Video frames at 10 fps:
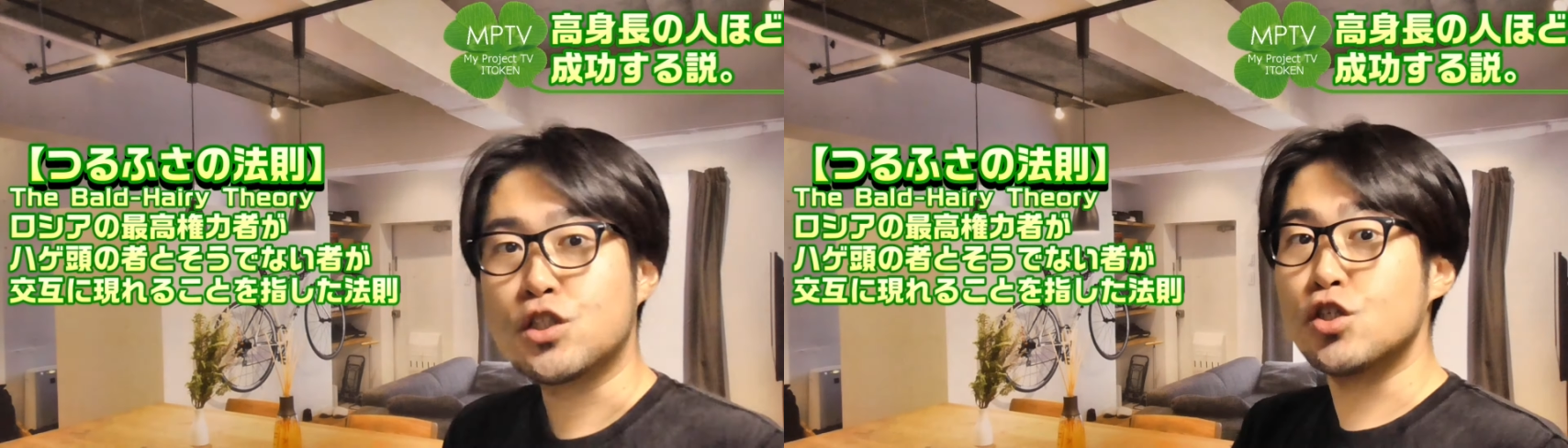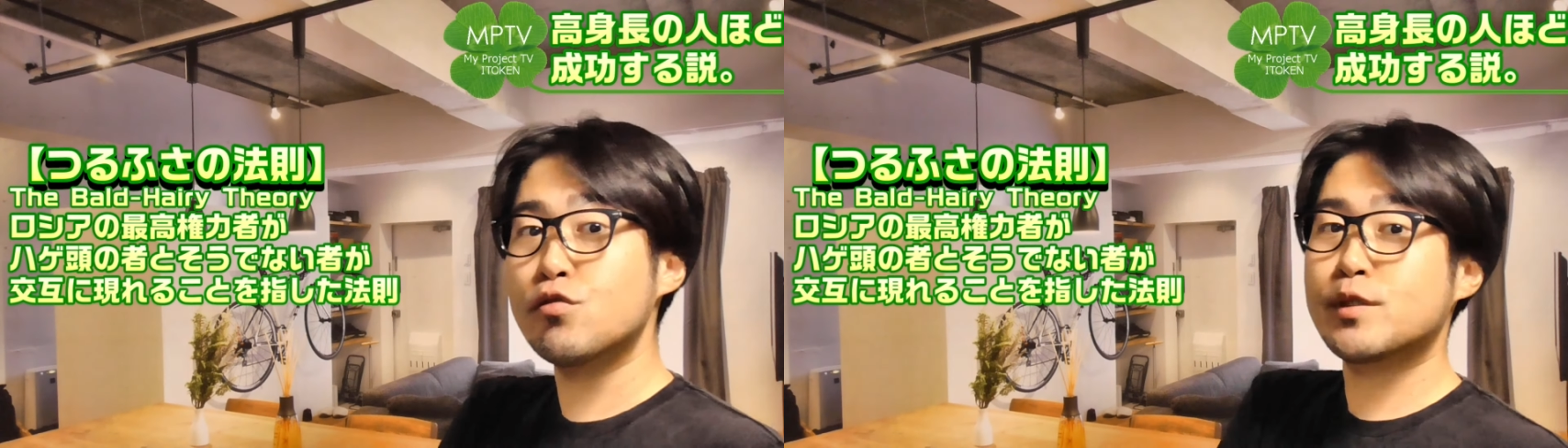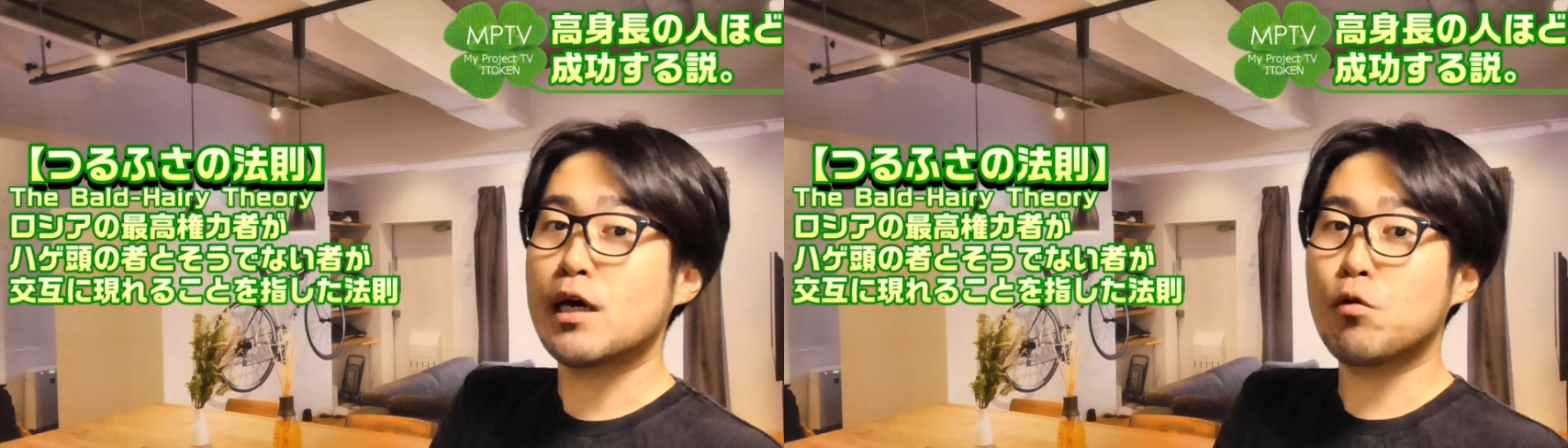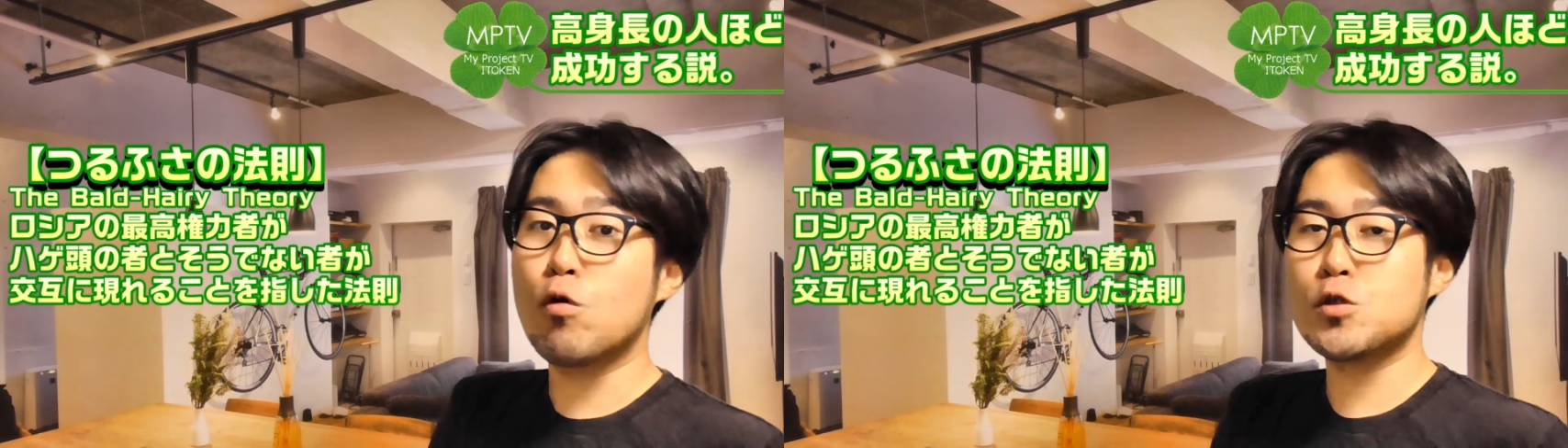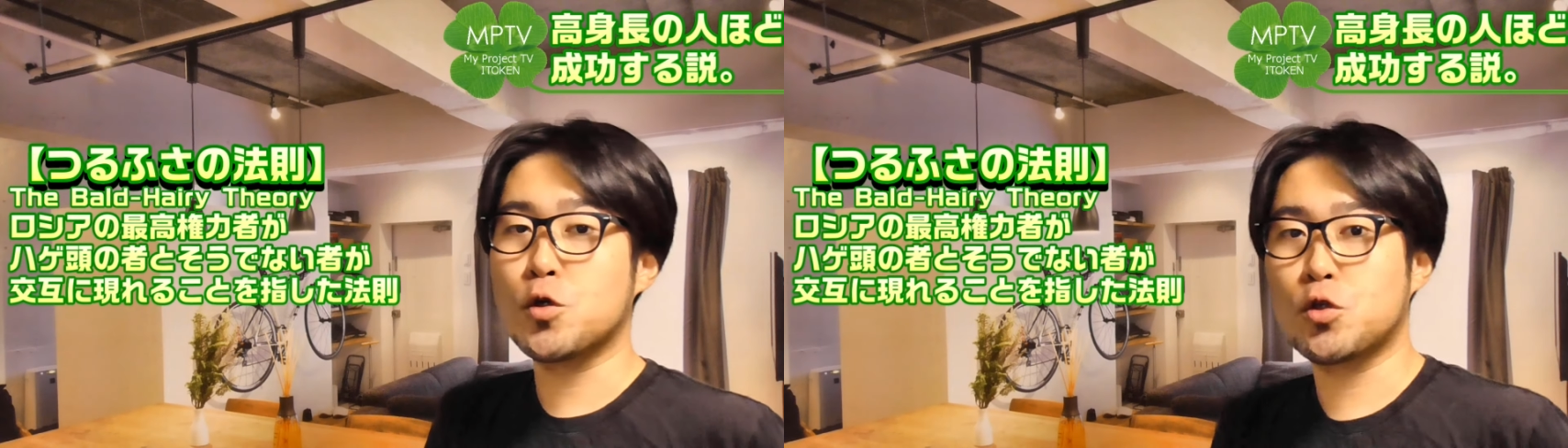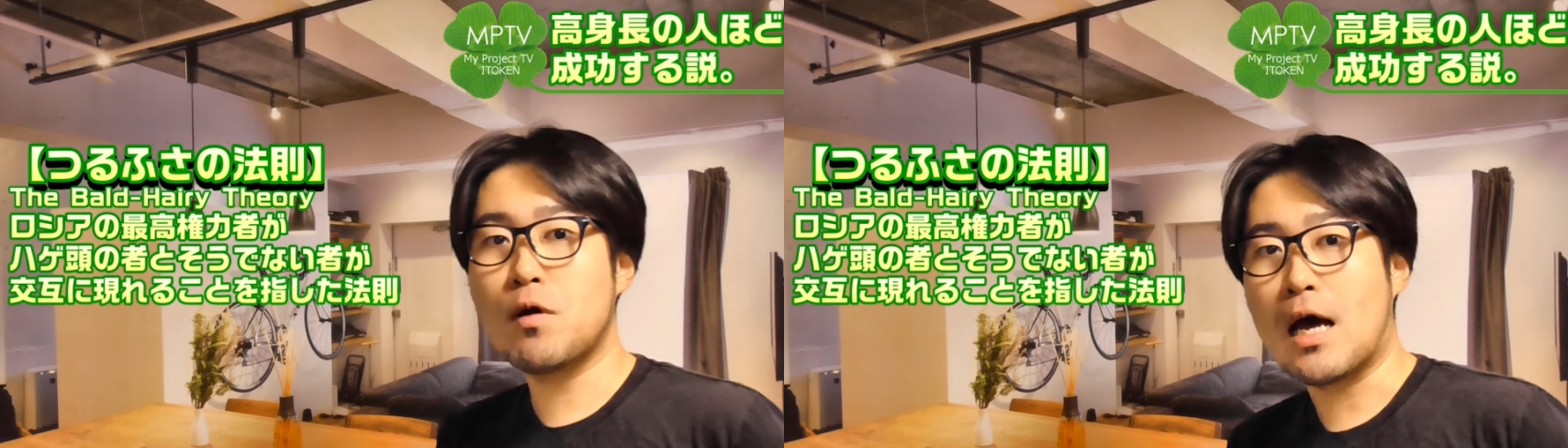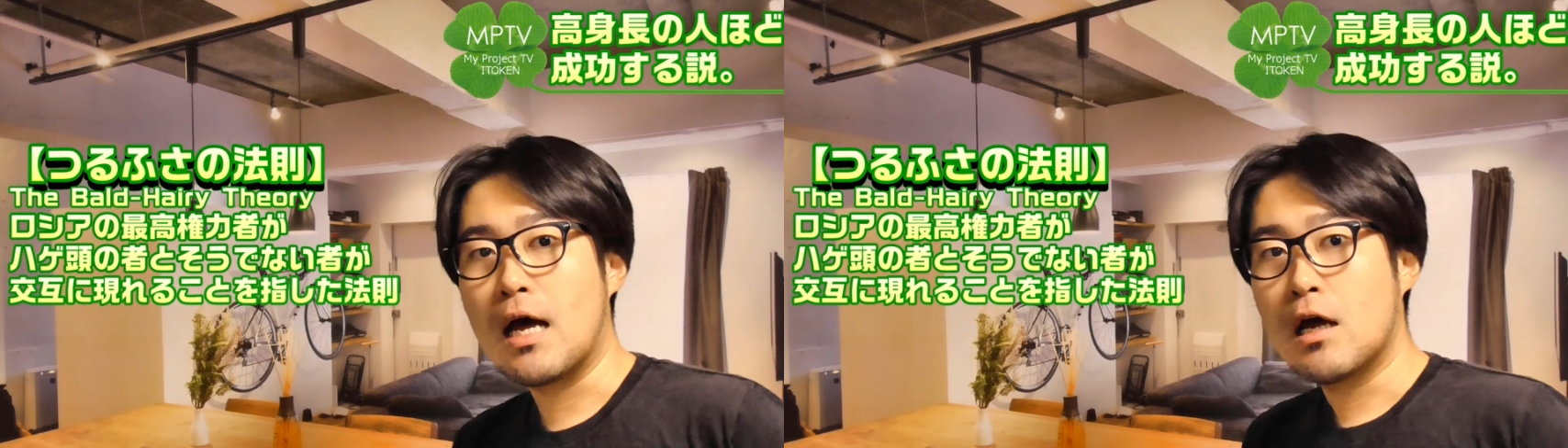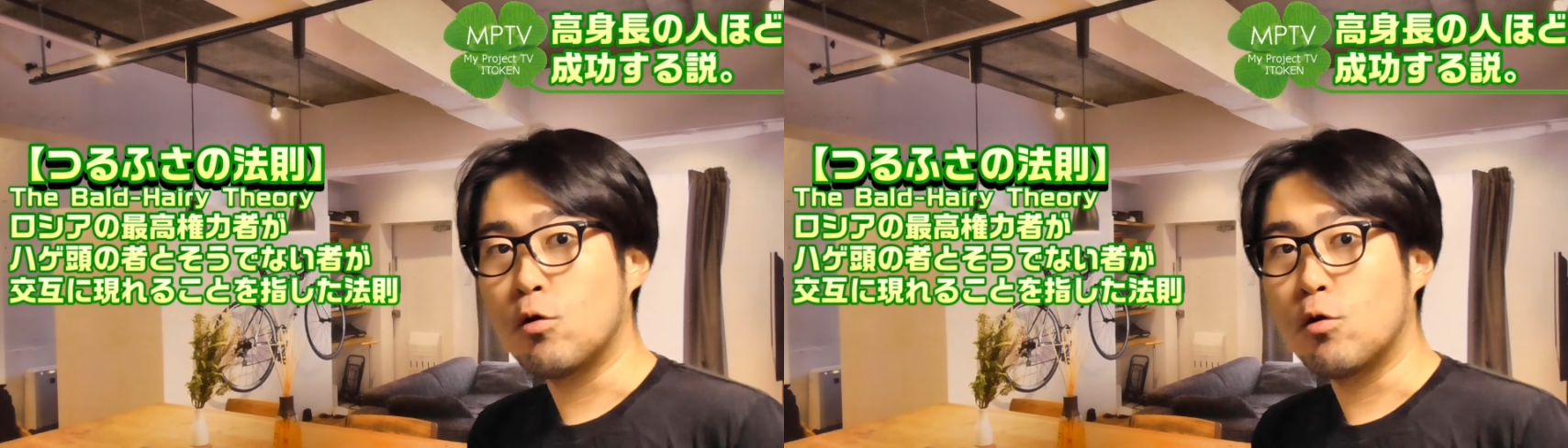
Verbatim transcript: ツルフサの法則とは、